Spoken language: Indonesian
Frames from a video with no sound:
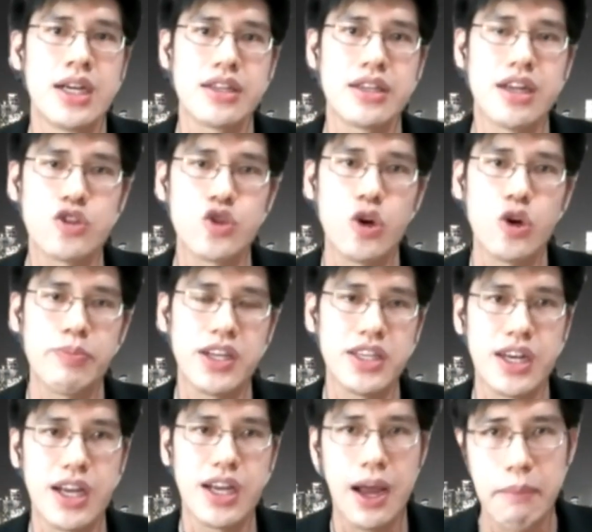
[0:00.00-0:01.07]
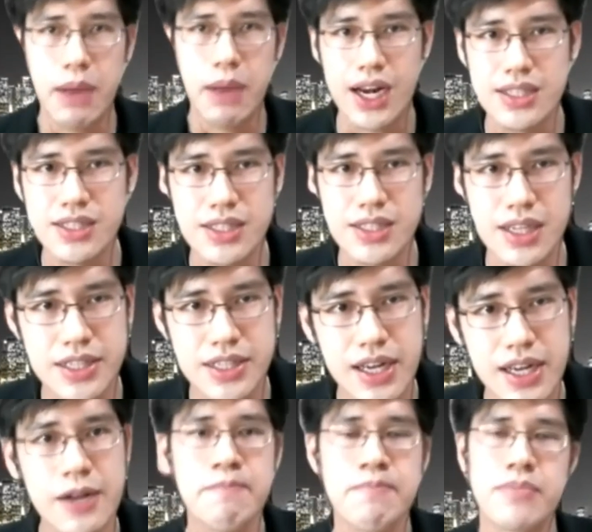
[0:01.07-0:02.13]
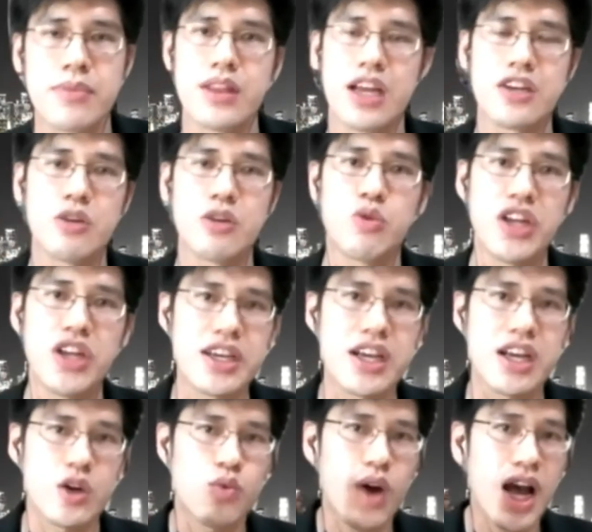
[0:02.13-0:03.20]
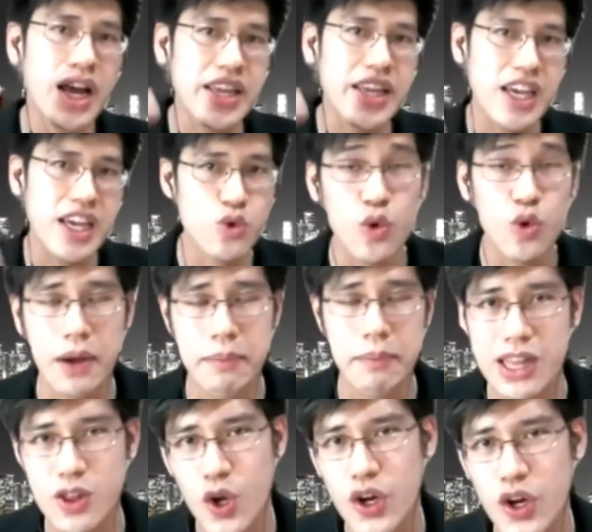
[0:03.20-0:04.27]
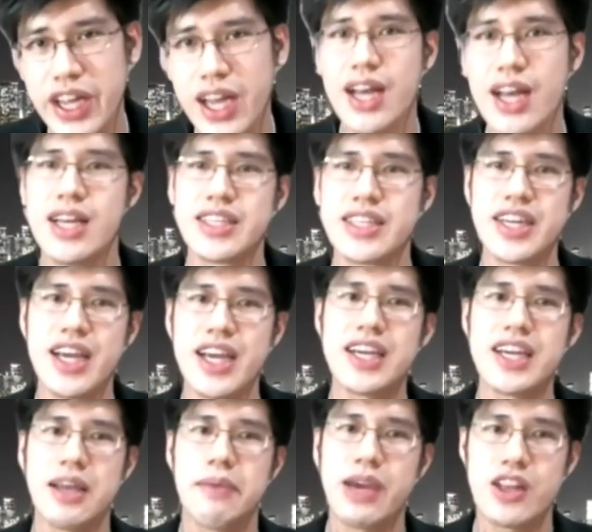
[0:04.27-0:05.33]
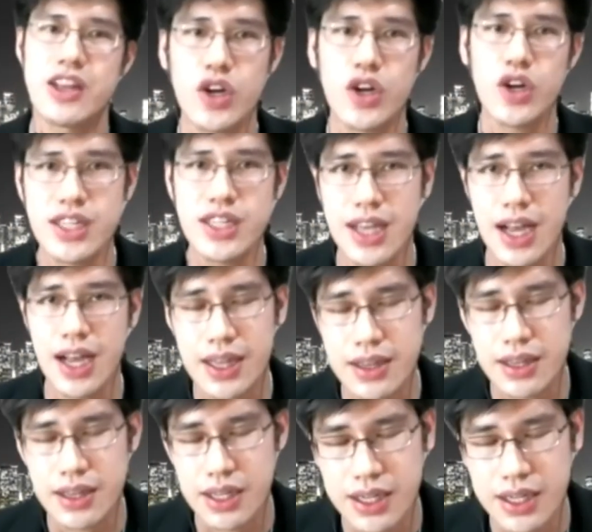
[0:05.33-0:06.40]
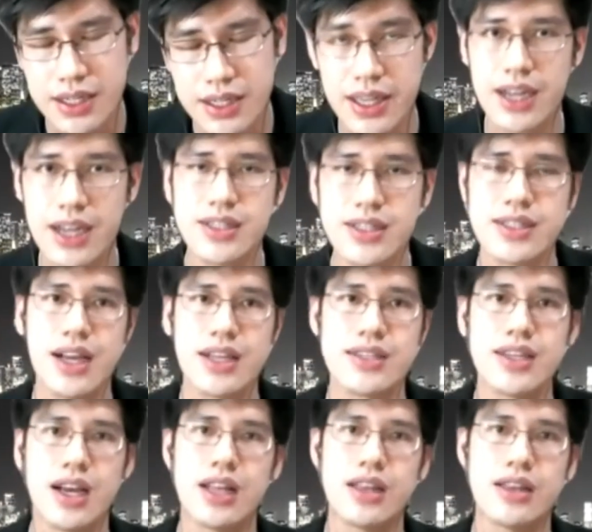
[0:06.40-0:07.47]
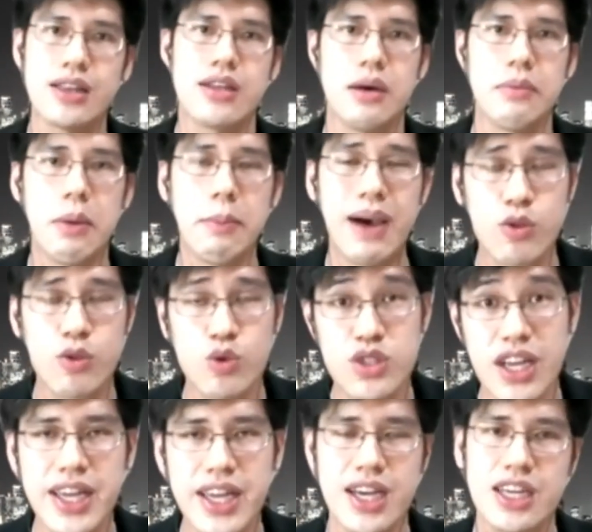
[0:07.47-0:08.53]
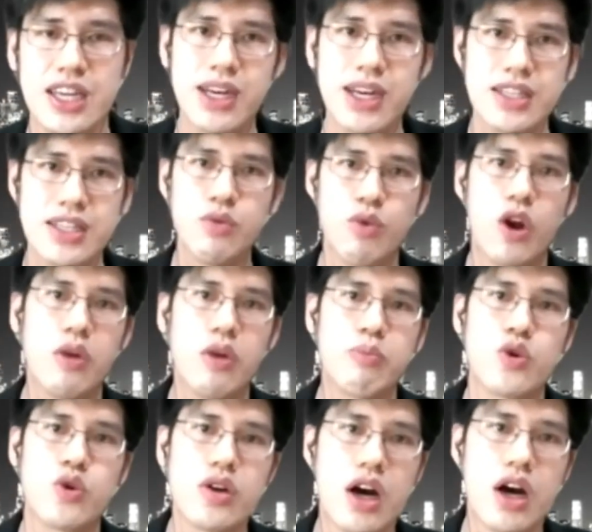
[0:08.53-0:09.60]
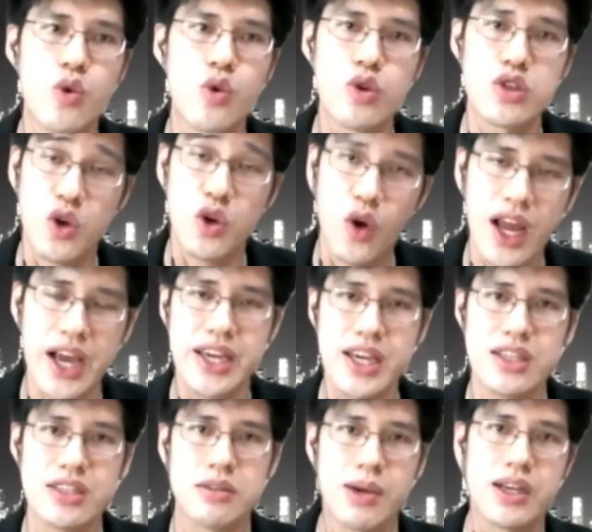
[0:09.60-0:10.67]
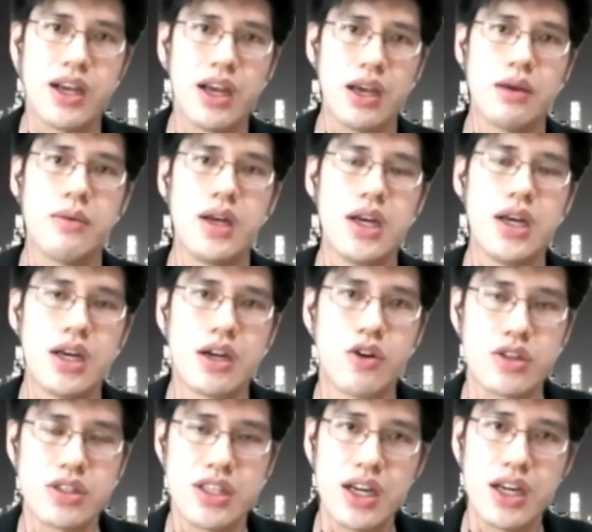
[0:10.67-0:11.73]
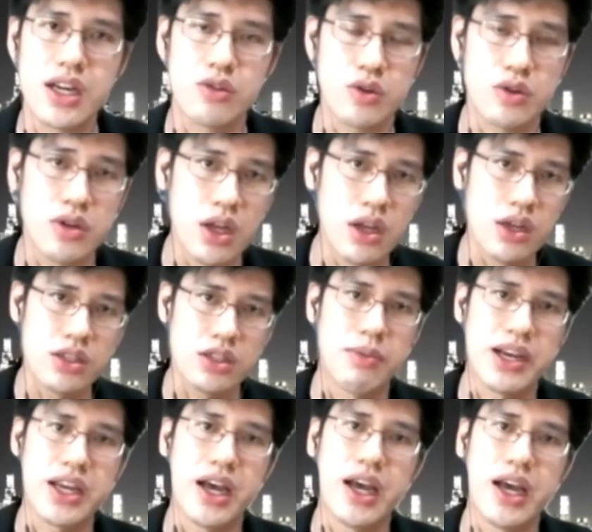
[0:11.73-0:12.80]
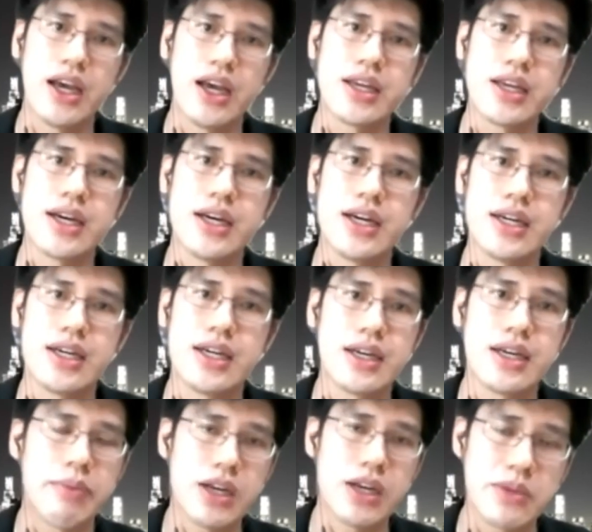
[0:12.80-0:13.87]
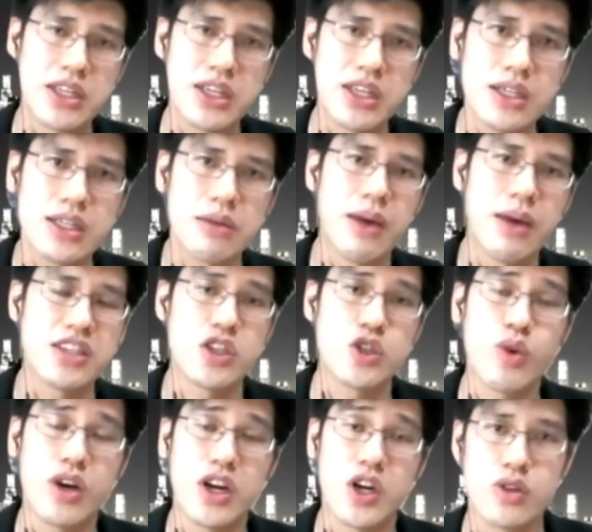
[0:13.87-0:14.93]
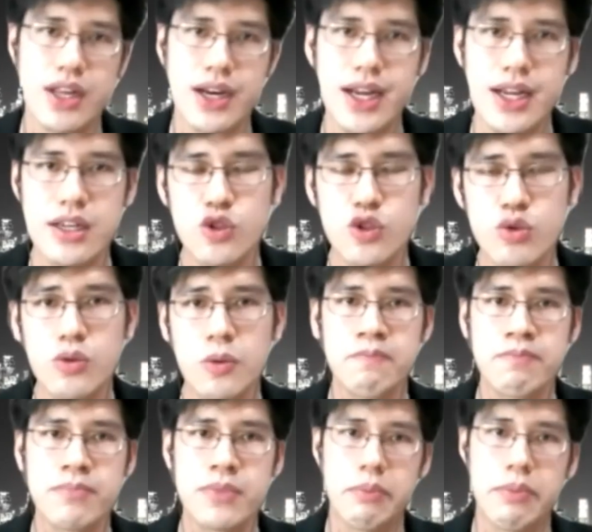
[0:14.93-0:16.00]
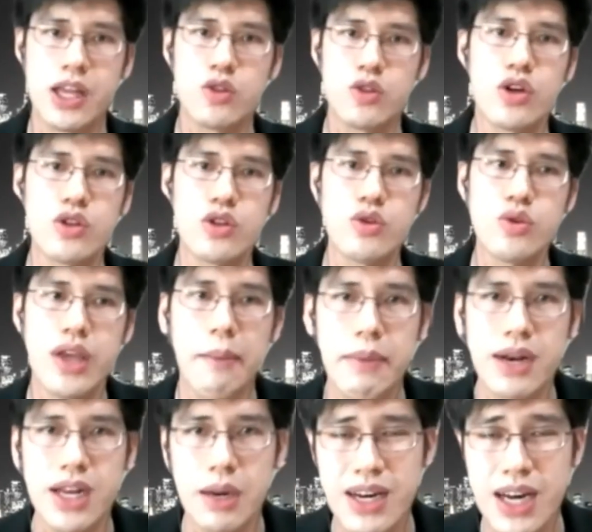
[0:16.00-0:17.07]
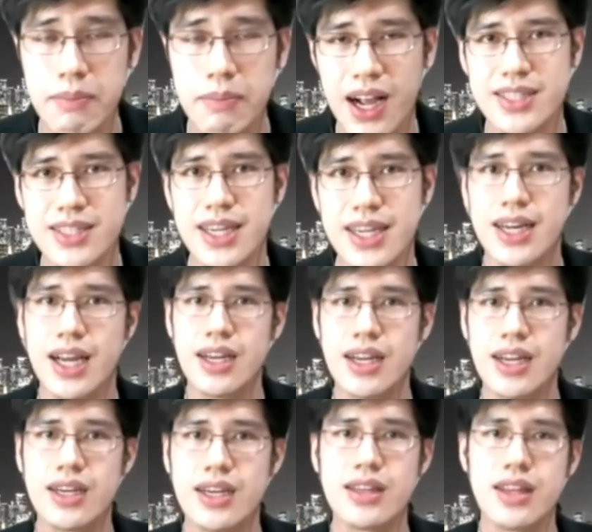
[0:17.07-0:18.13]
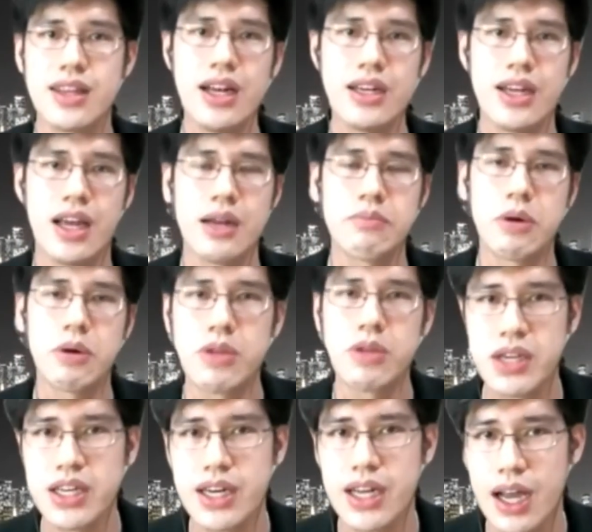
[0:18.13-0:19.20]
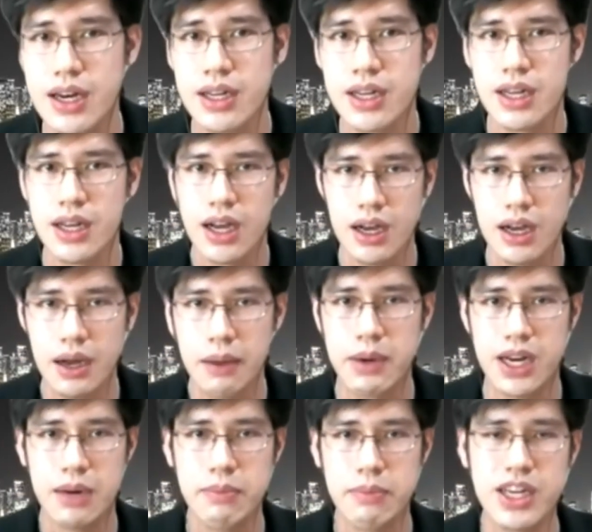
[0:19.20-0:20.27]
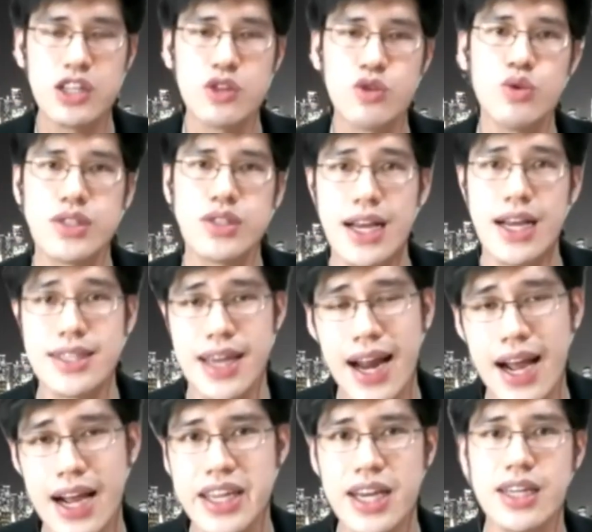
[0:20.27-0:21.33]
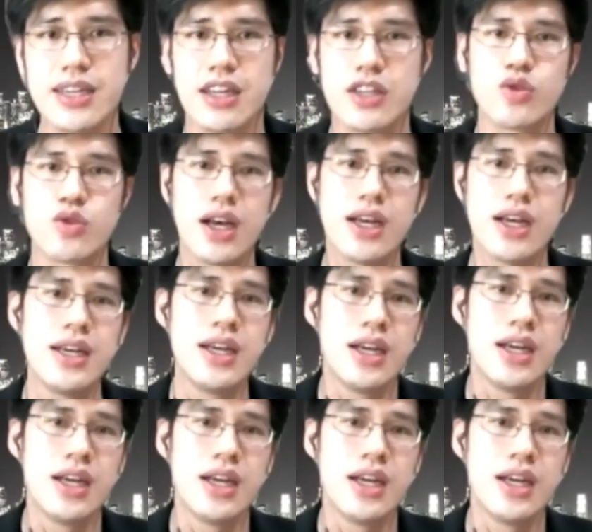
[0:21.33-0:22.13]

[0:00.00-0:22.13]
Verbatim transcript: Tidak cukup hanya dengan makan nasi saja. Dan kemudian yang kedua yaitu dukungan mentor ya. Jadi adanya mentor ini sangat eh, saya rasa sangat-sangat membantu saya di mana saya walaupun dulu sekolah ya sebagai dokter atau sebagai eh, apa namanya mahasiswa kedokteran itu mentor itu yang benar-benar mengajarkan dengan detail dan membimbing dengan eh, benar-benar itu sangat jarang ya dan juga